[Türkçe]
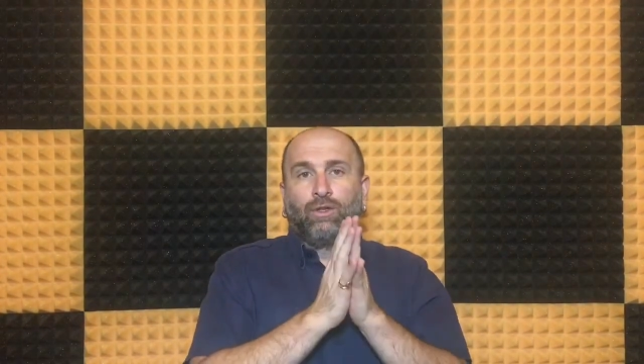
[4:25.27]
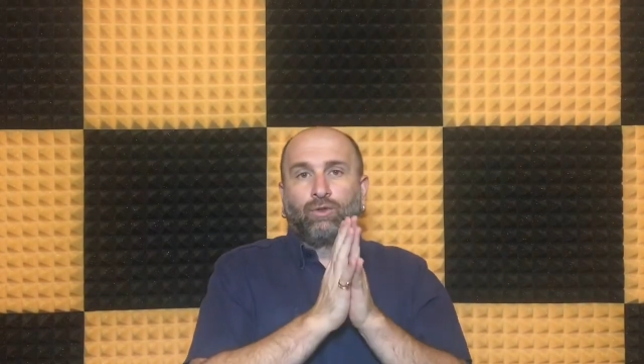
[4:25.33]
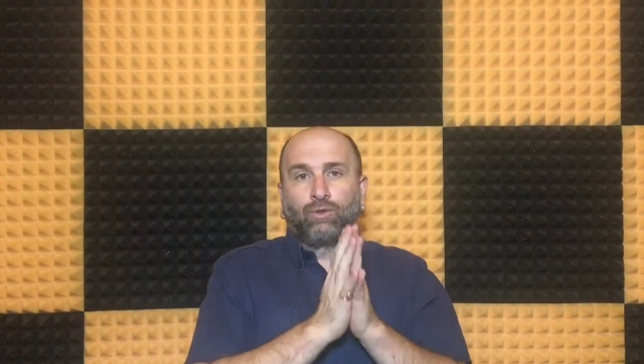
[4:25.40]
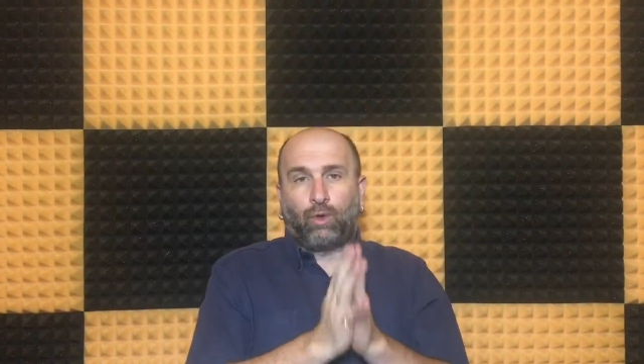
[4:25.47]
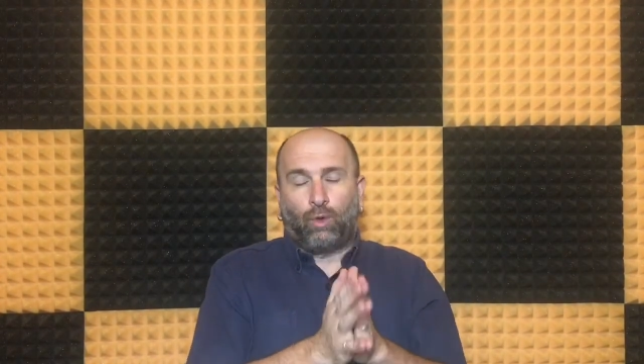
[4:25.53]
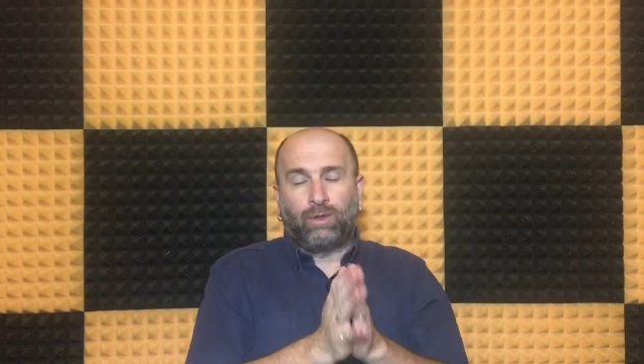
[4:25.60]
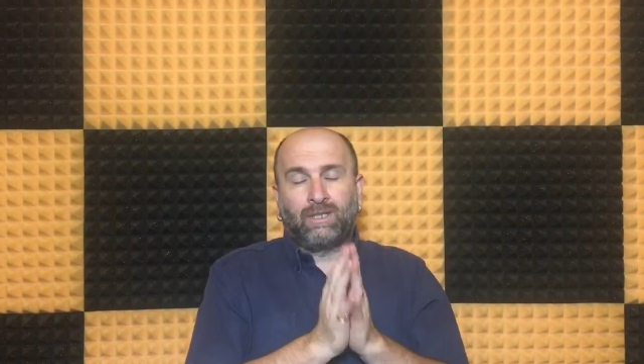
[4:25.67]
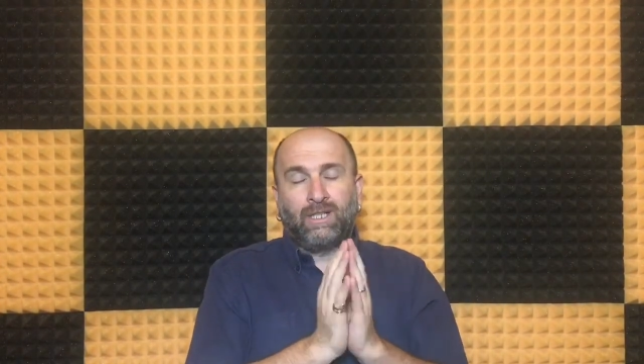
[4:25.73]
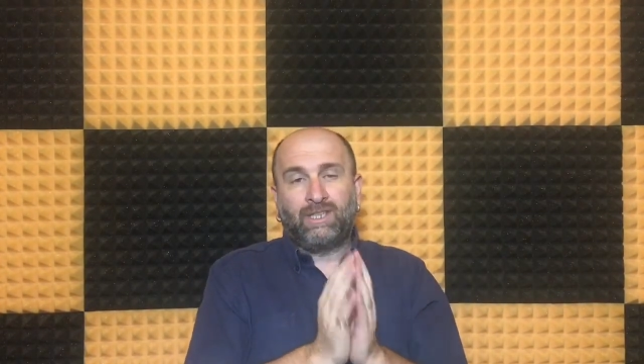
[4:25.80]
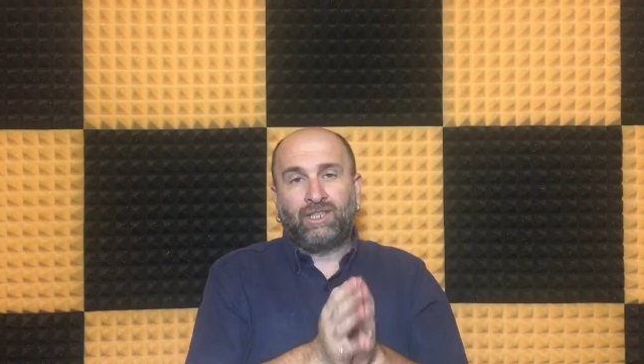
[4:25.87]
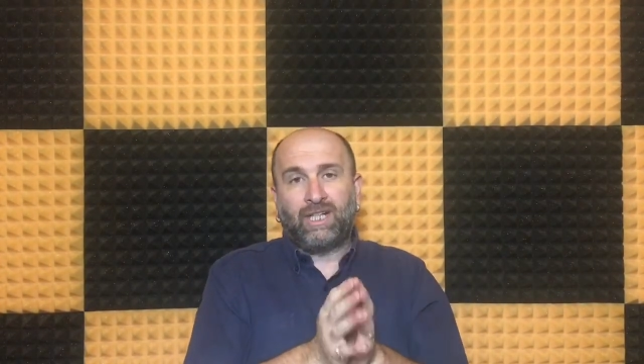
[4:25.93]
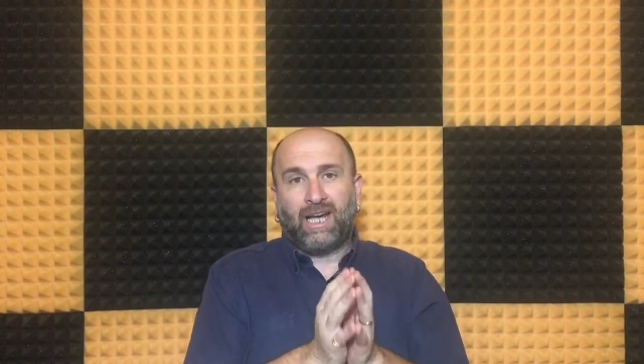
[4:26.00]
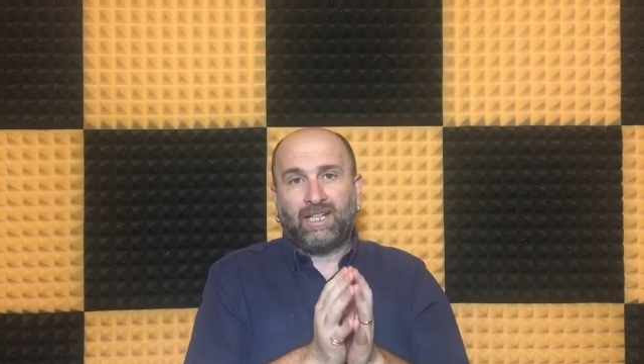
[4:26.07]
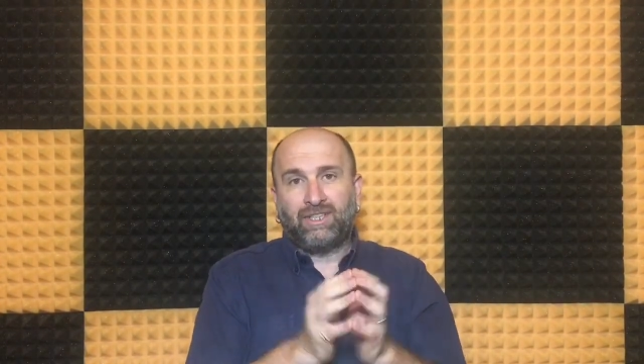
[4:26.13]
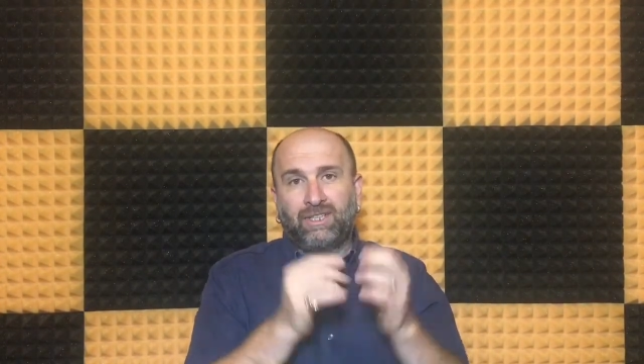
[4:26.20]
Tolga
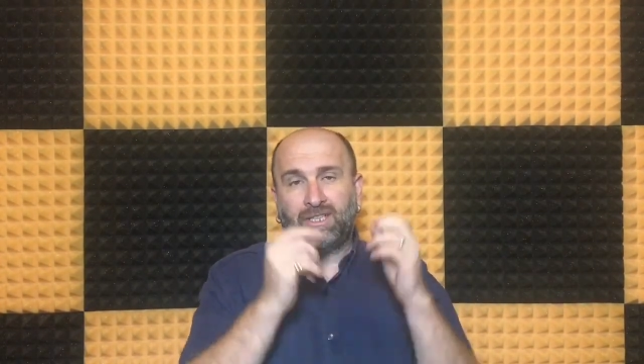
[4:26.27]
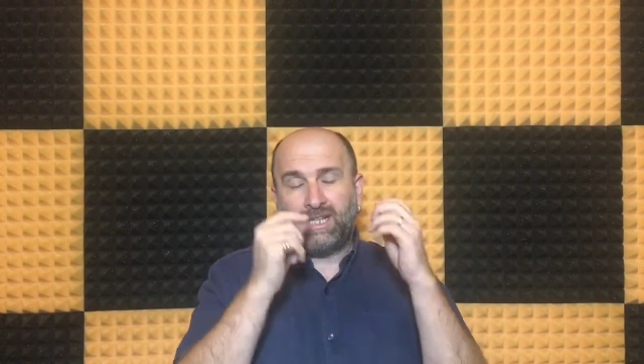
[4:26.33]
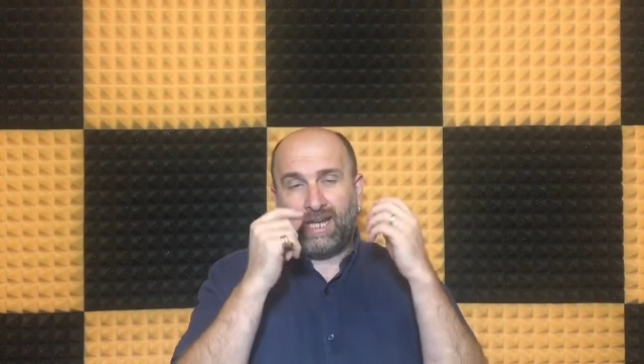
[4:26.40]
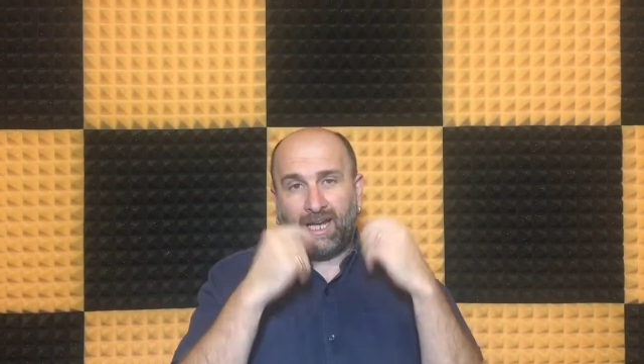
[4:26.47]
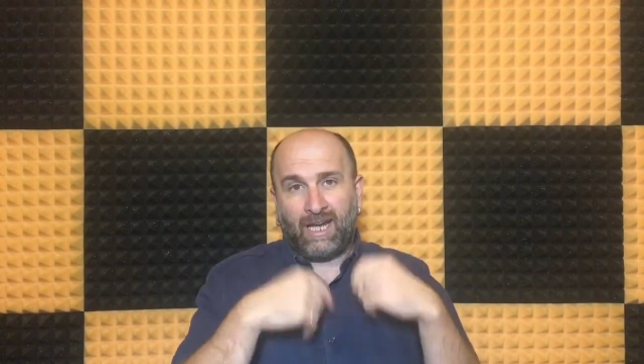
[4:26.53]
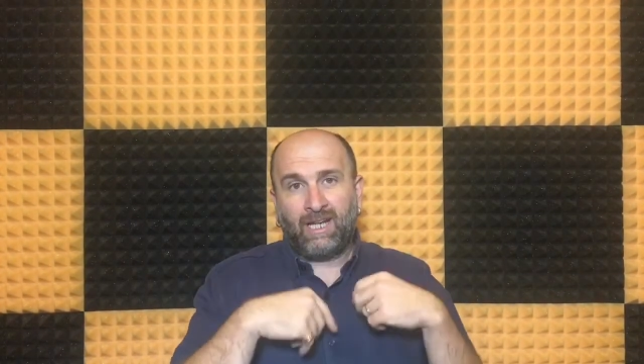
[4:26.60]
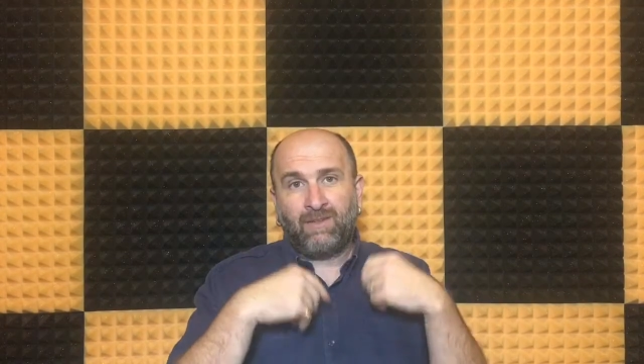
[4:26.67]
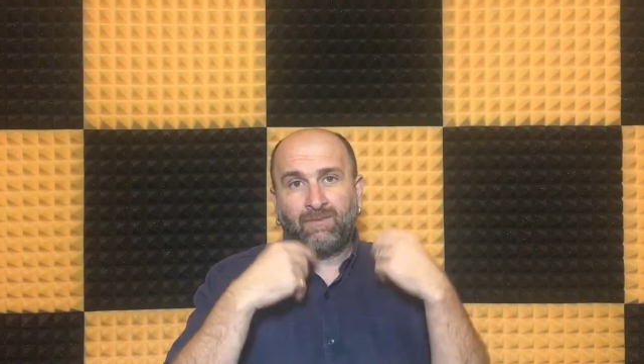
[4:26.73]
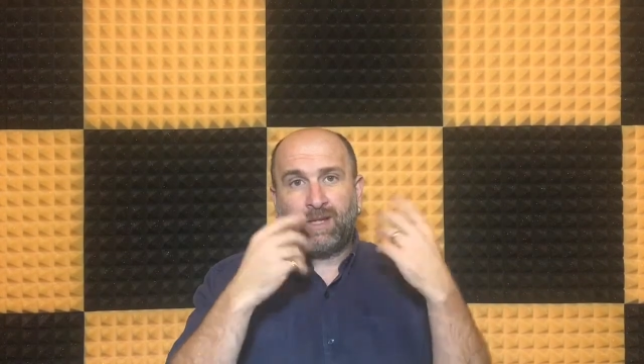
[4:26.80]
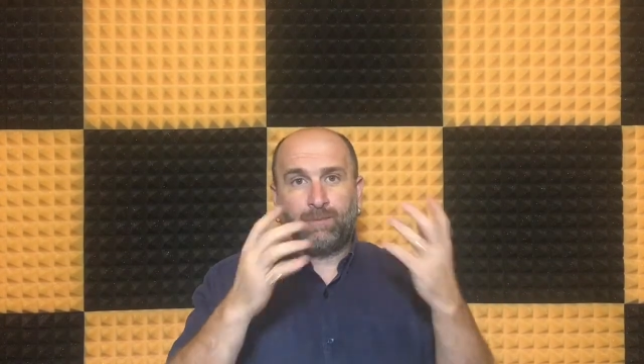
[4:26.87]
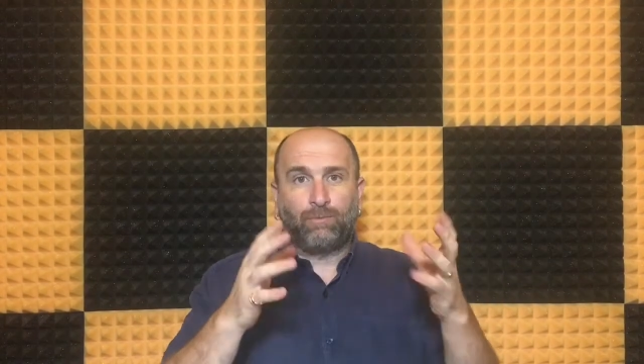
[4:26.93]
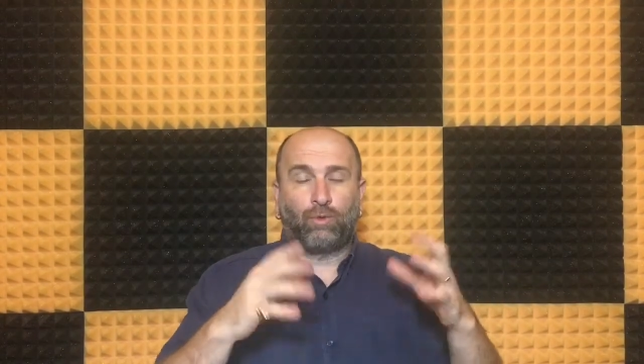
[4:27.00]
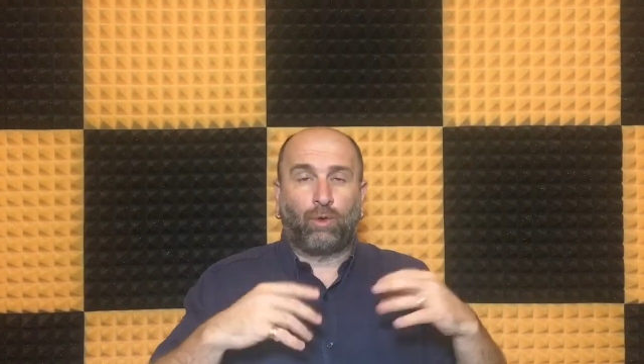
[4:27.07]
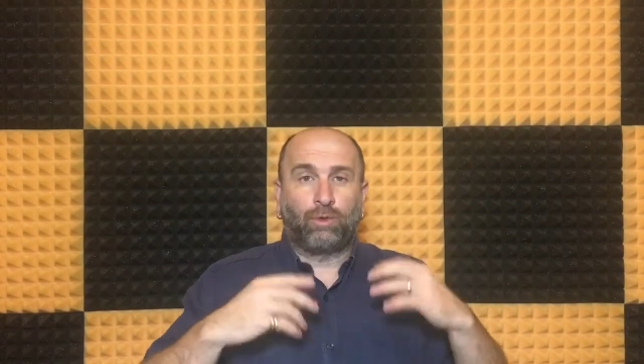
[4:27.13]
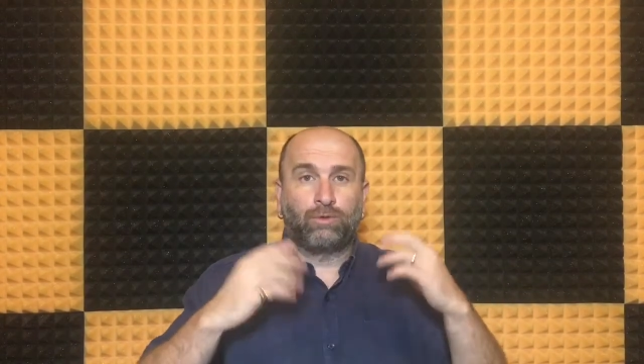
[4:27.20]
Ciğerci'nin en
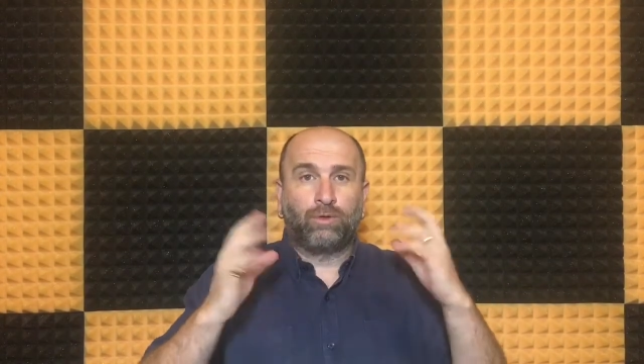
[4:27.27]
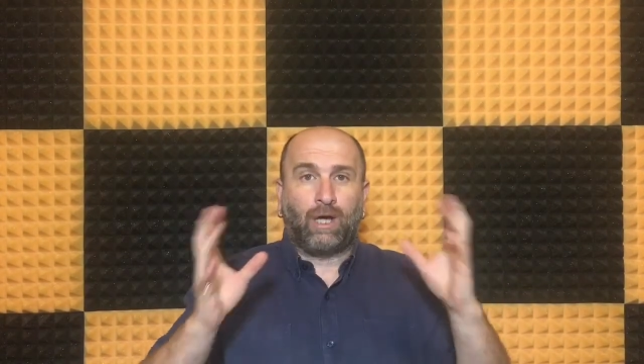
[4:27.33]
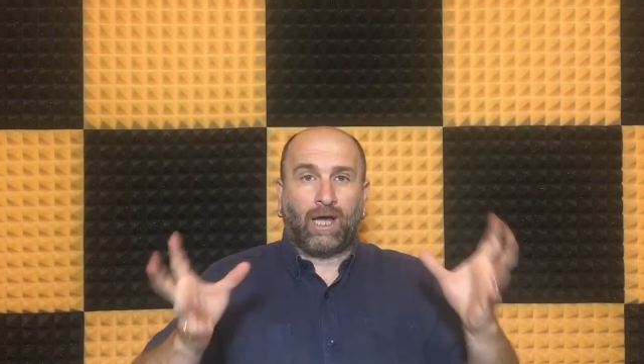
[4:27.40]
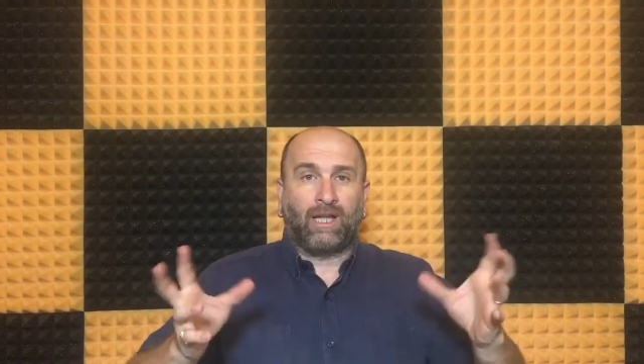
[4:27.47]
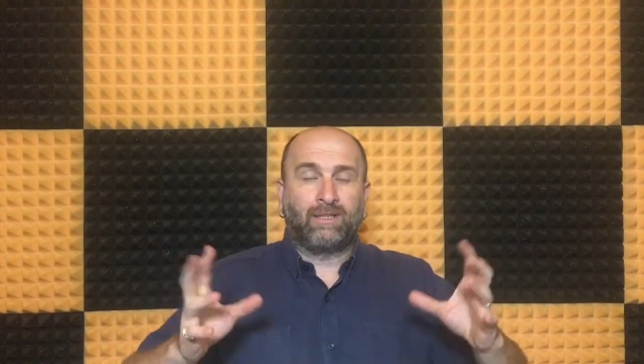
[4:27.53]
verimli olduğu